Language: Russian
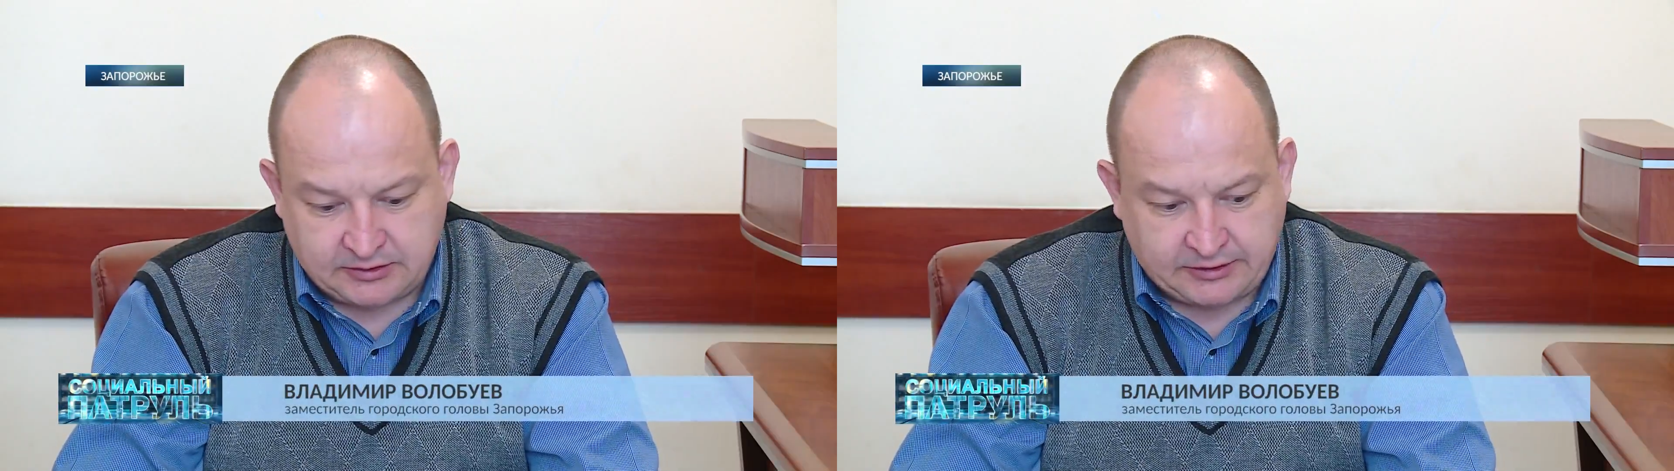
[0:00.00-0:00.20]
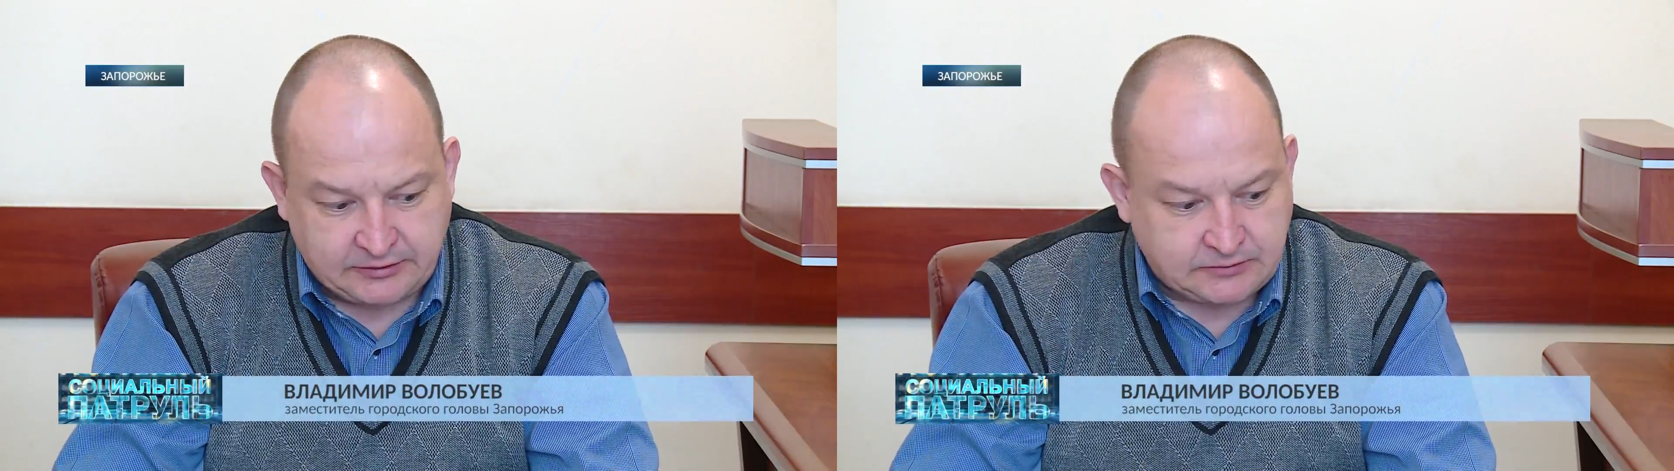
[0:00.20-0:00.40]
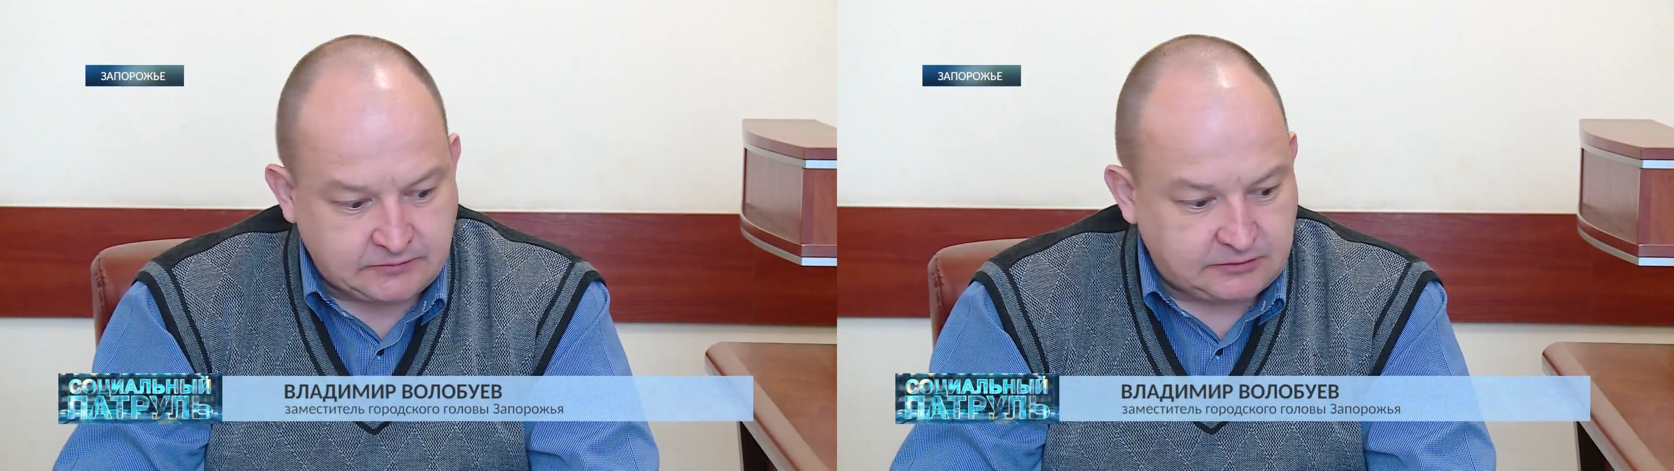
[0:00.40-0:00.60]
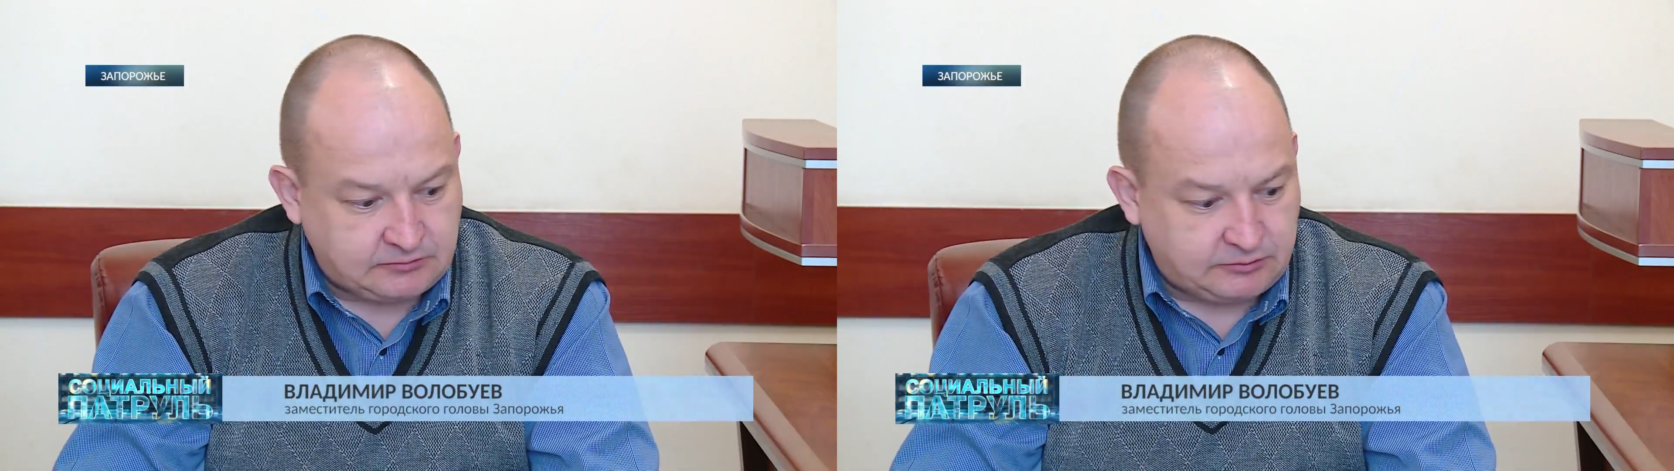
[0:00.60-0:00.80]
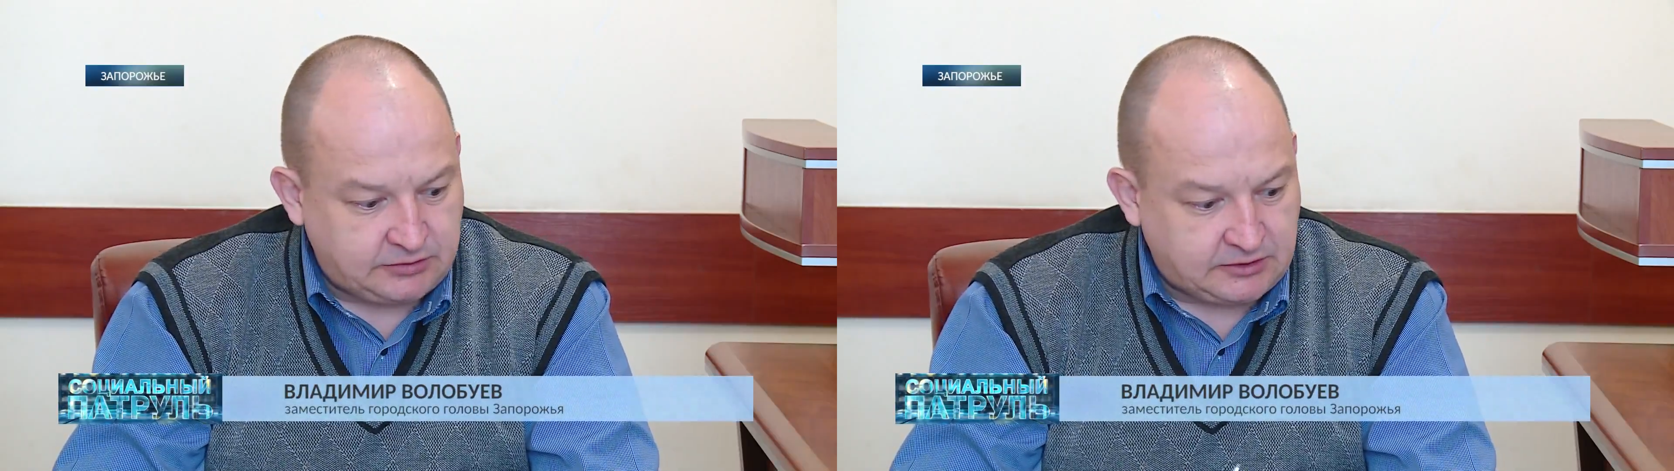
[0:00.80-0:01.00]

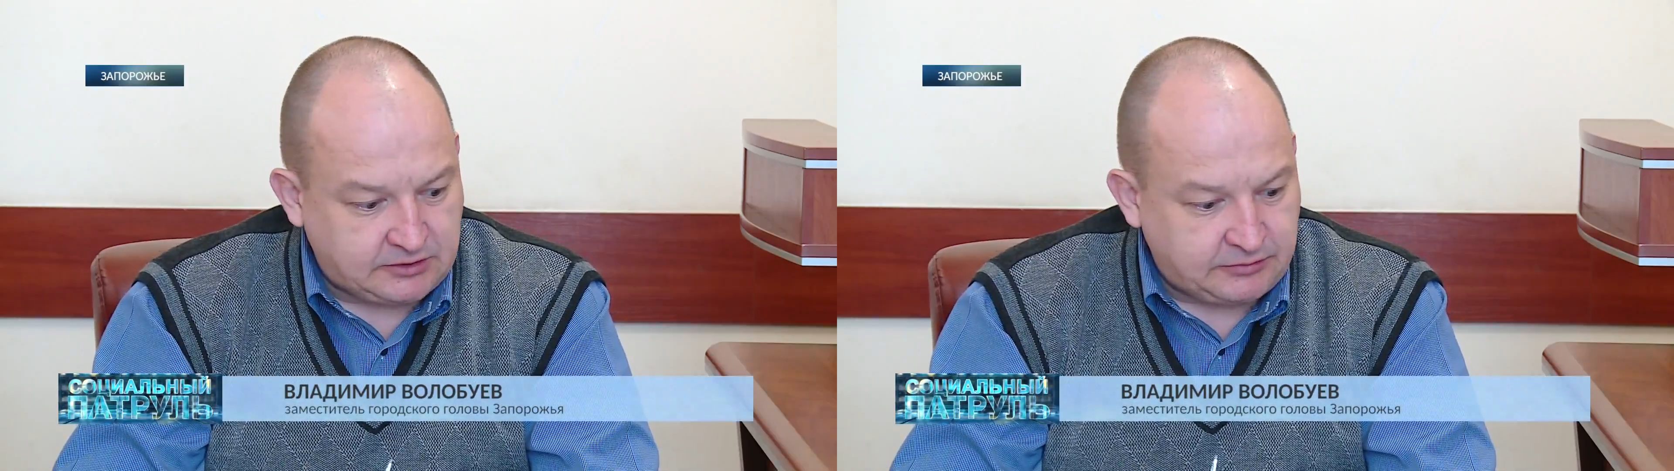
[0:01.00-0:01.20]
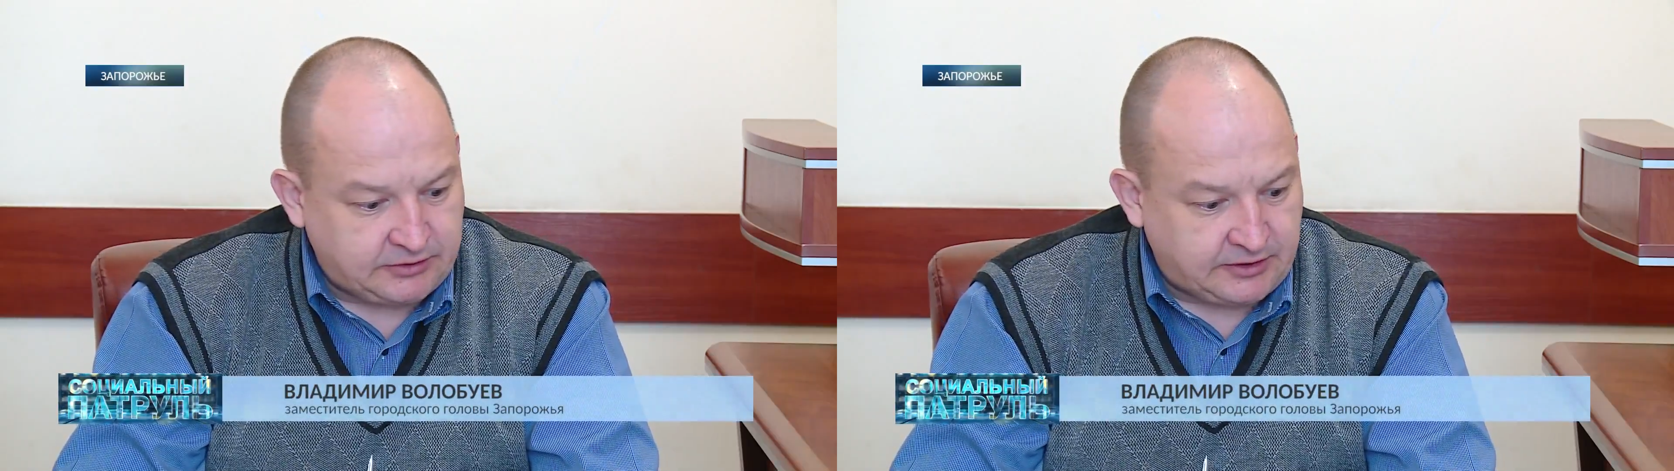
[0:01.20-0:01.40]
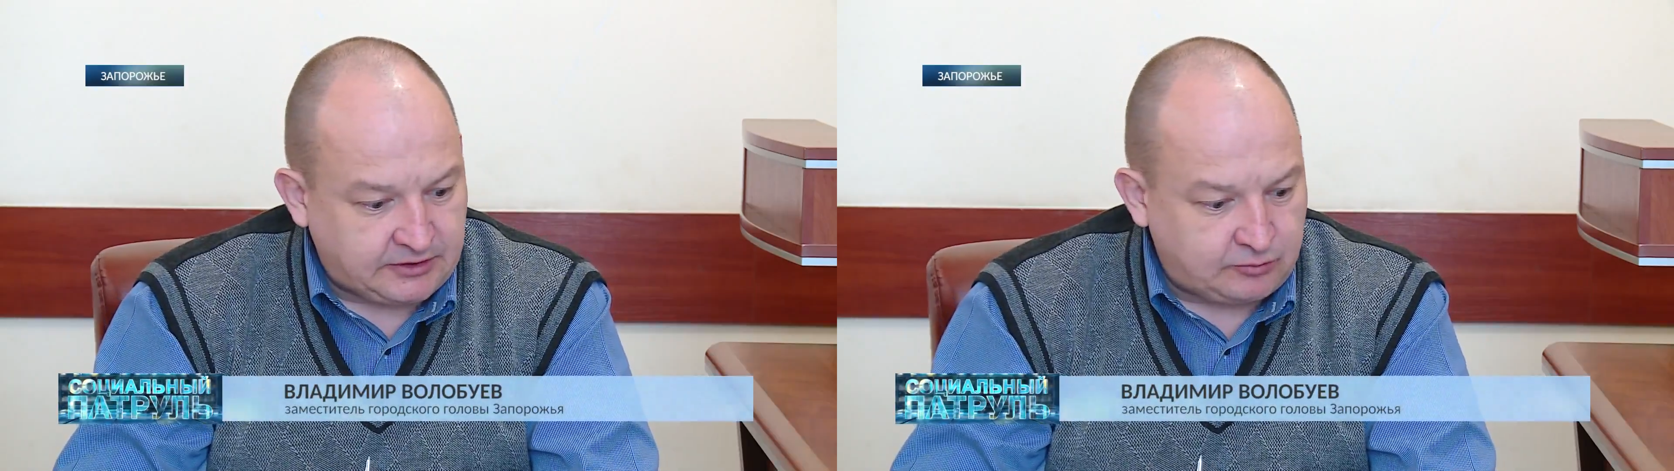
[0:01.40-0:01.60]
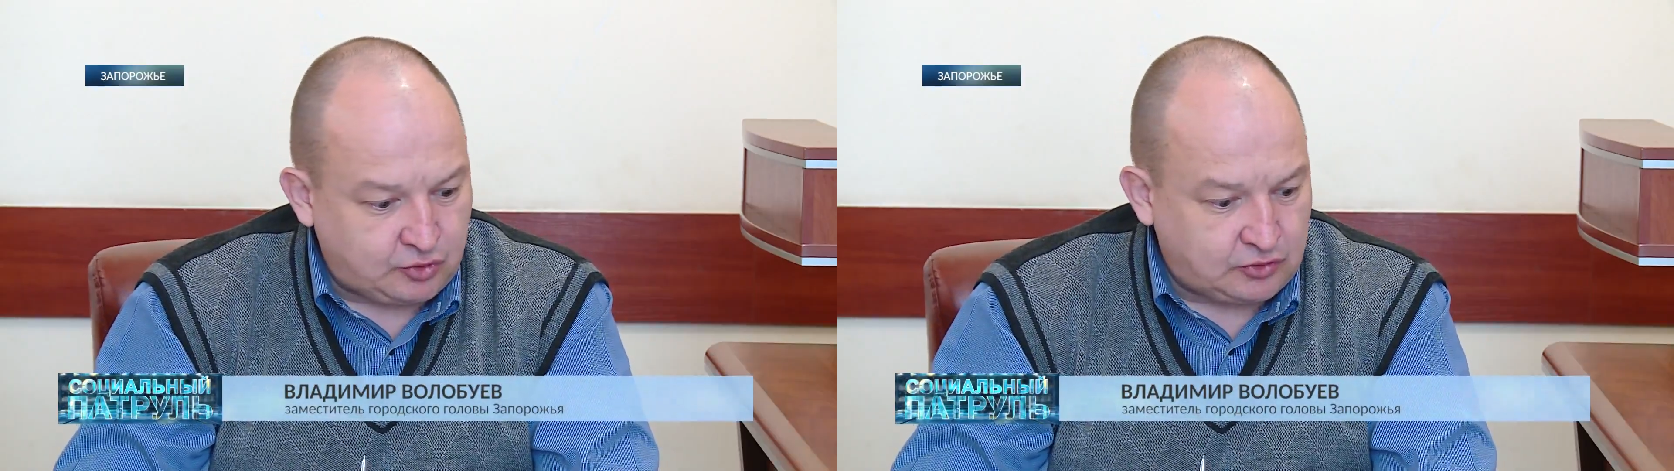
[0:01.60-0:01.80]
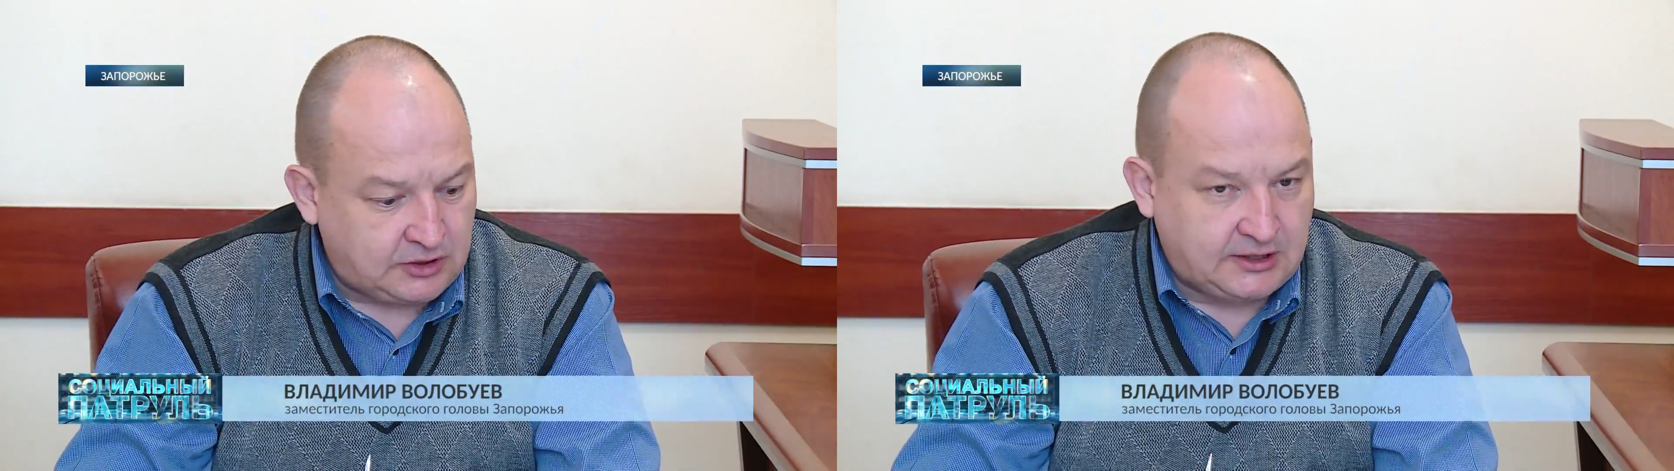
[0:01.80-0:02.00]
организованы мобильные бригады по